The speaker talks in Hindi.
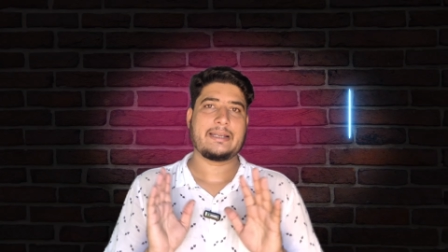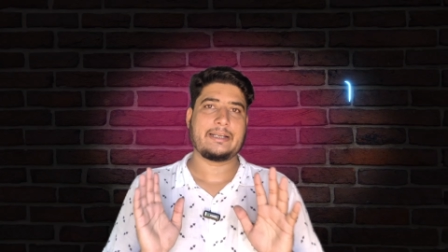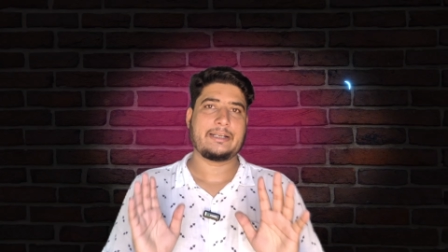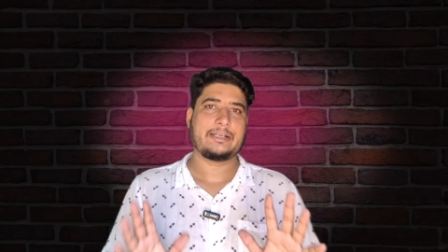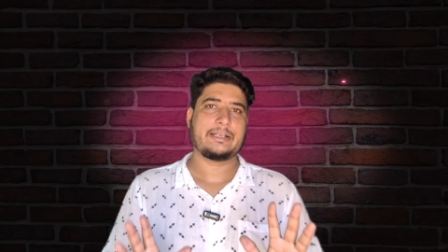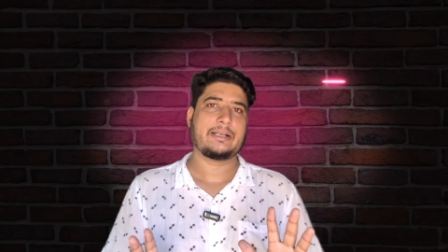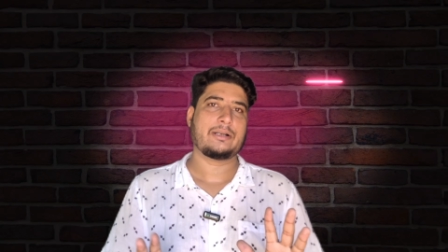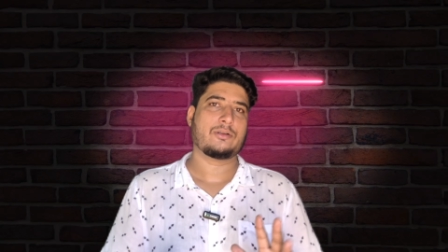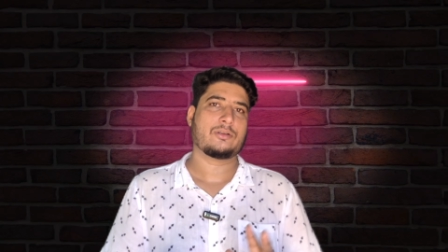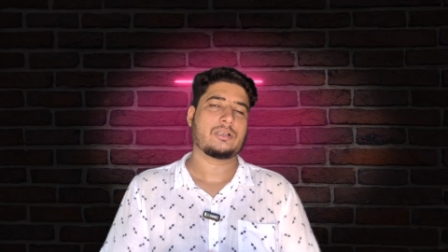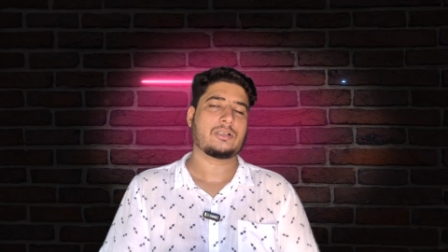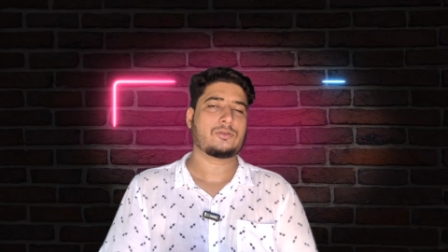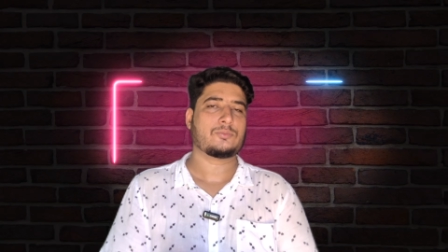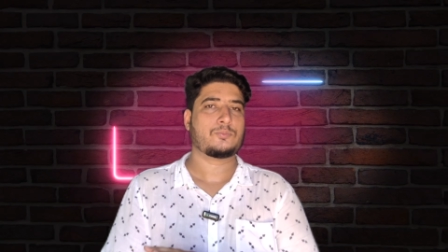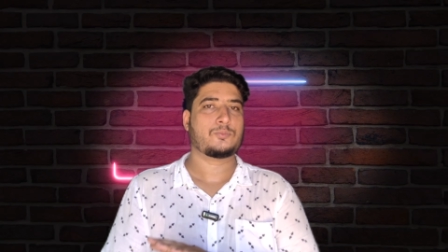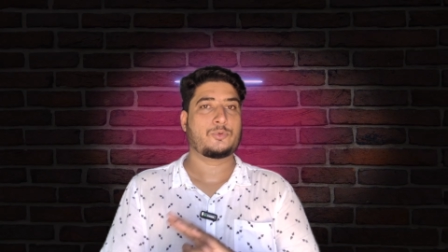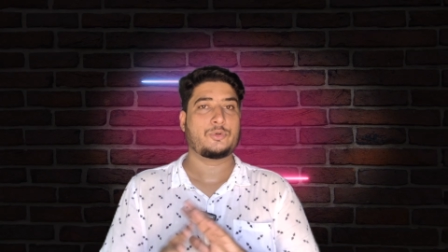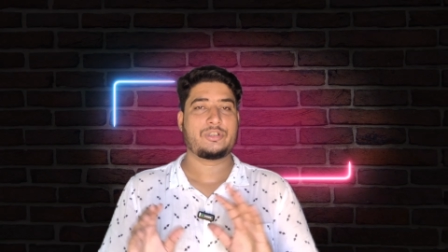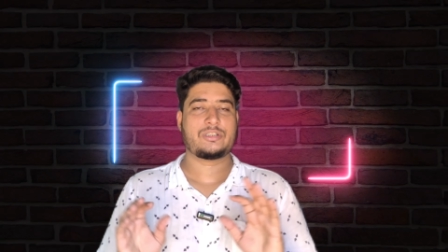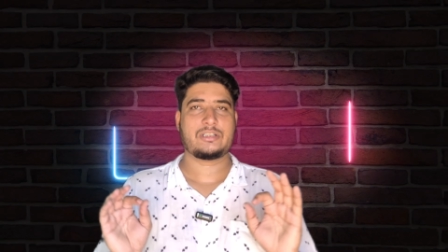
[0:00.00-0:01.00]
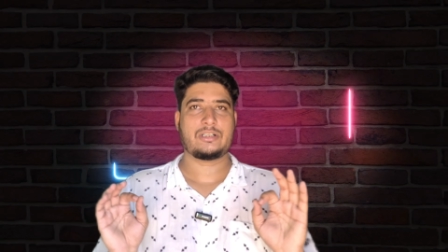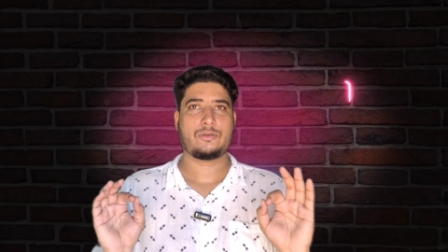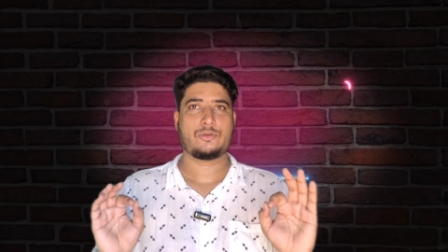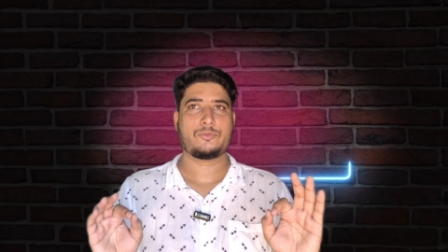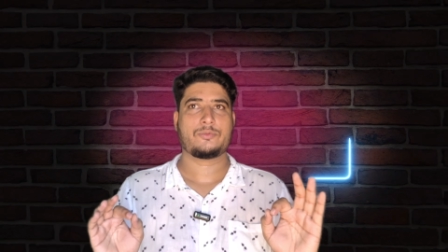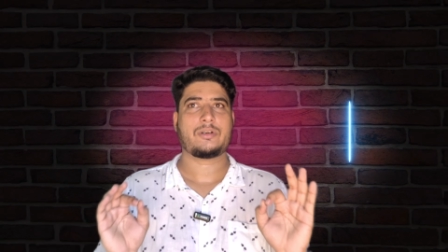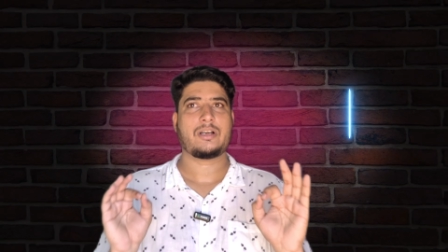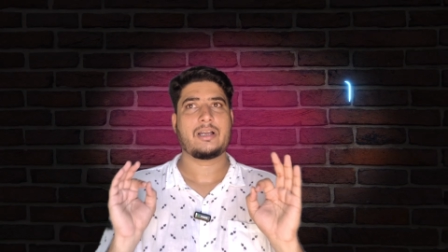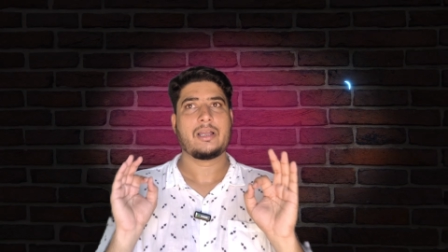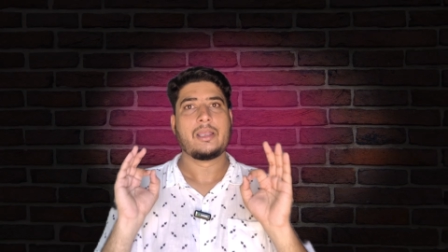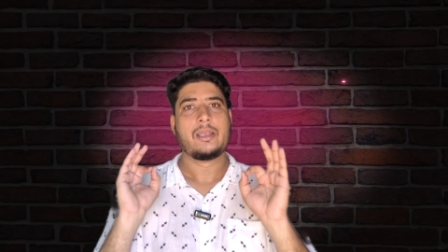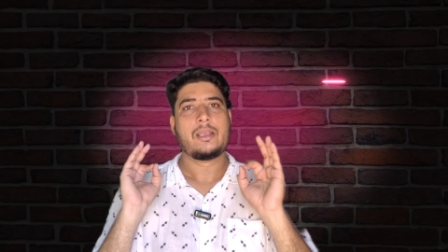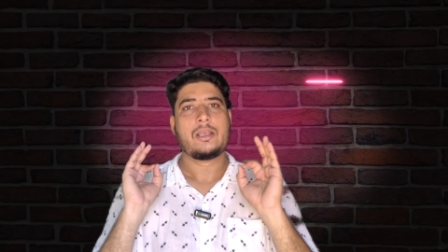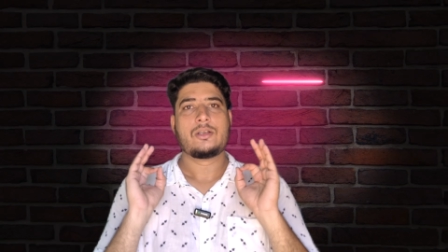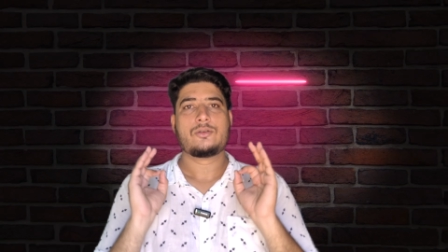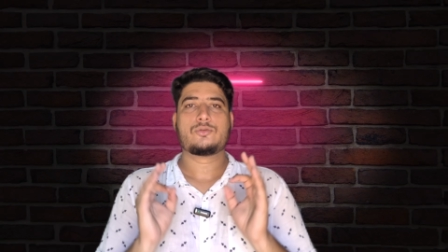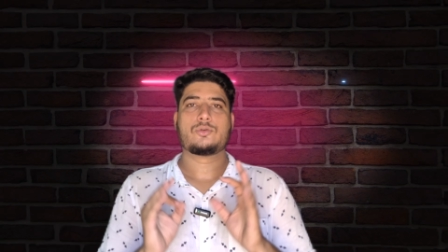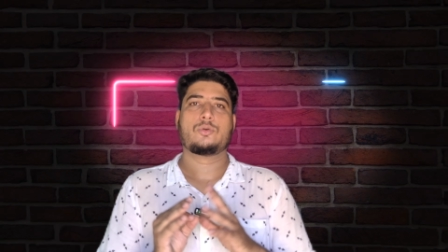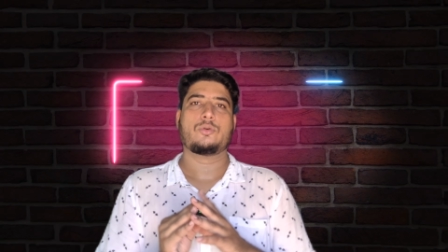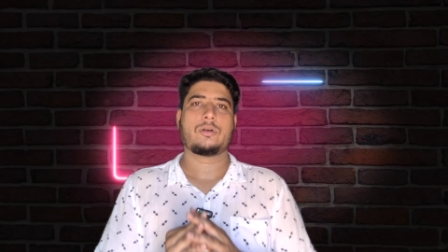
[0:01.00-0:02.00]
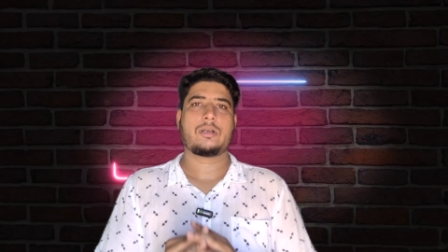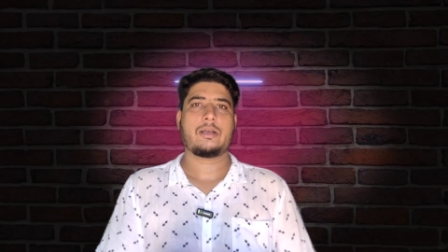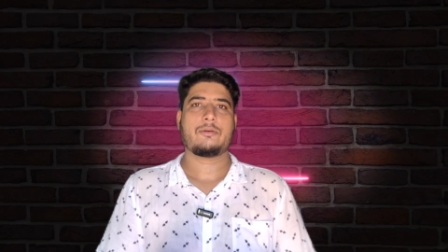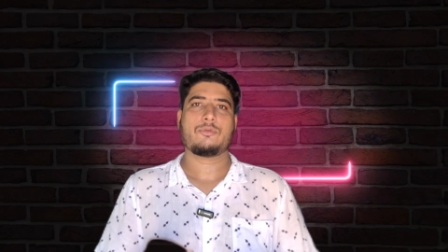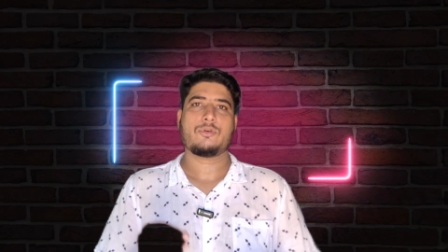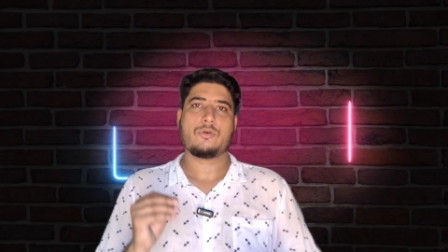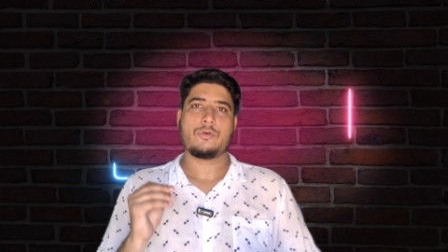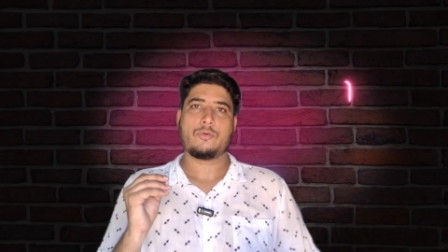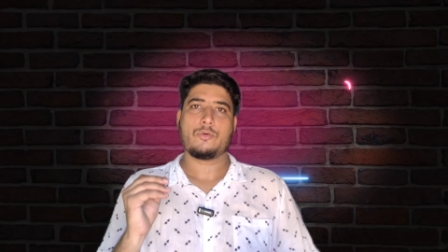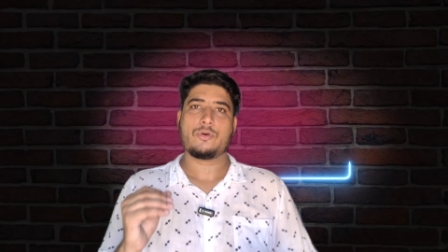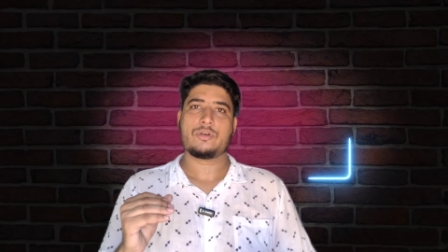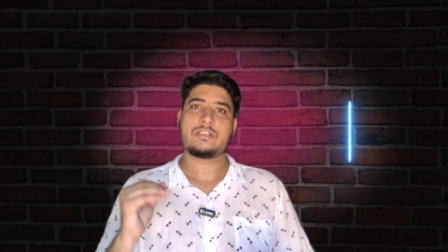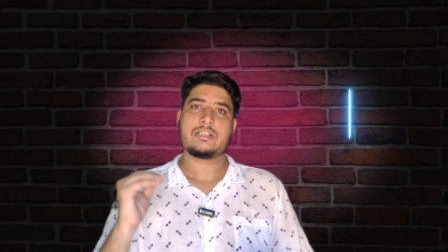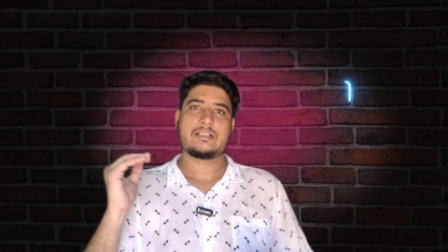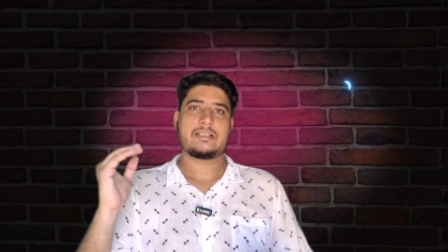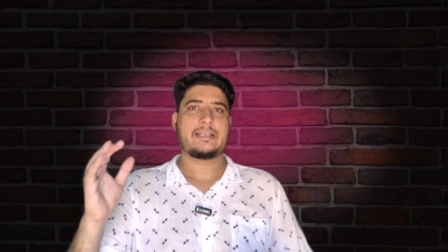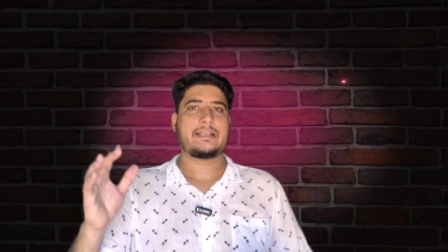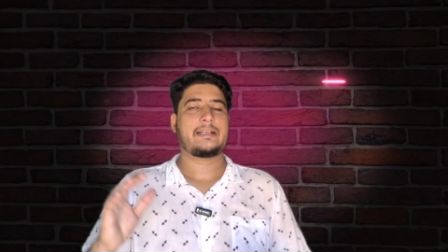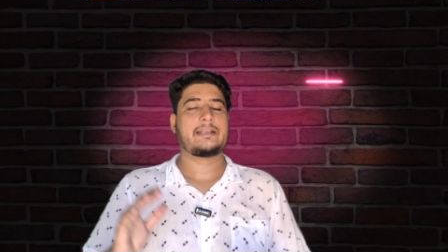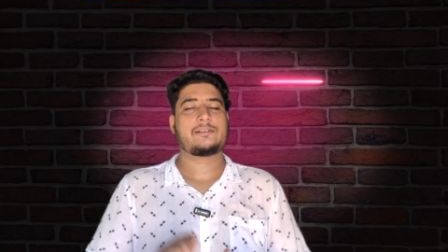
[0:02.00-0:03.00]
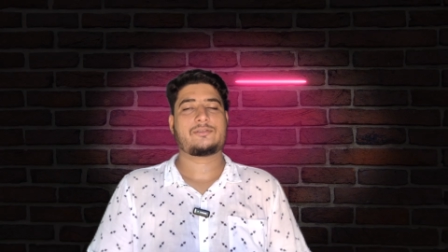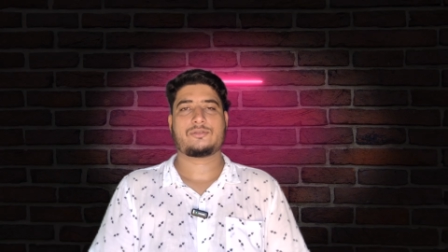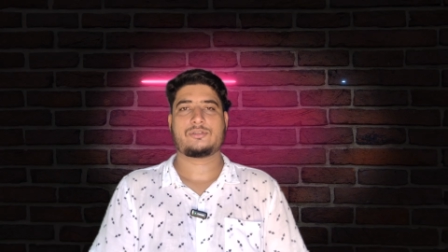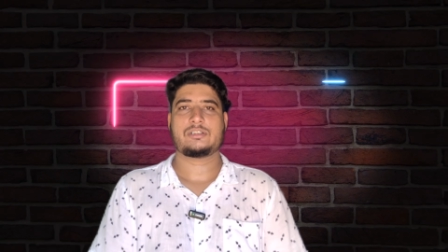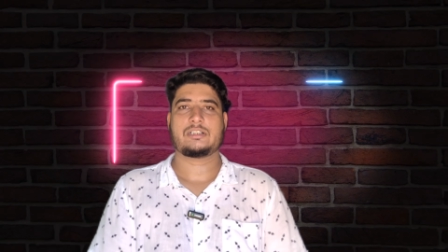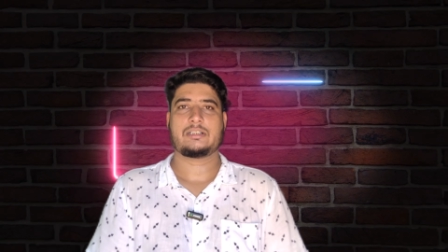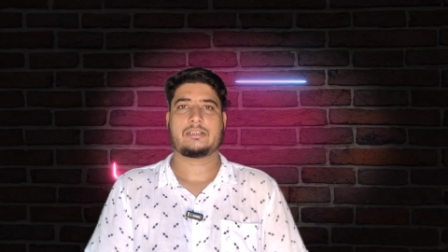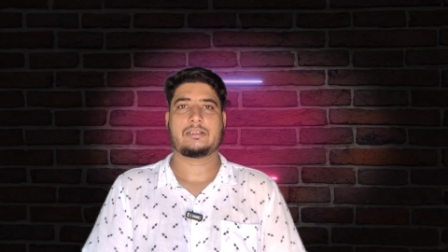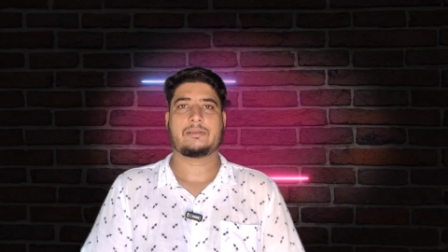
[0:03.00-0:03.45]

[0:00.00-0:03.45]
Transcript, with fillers: ब्लैक इंटीरियर होता तो पूरी सनरूफ का जो लुक है वो और ज्यादा इनहेंस हो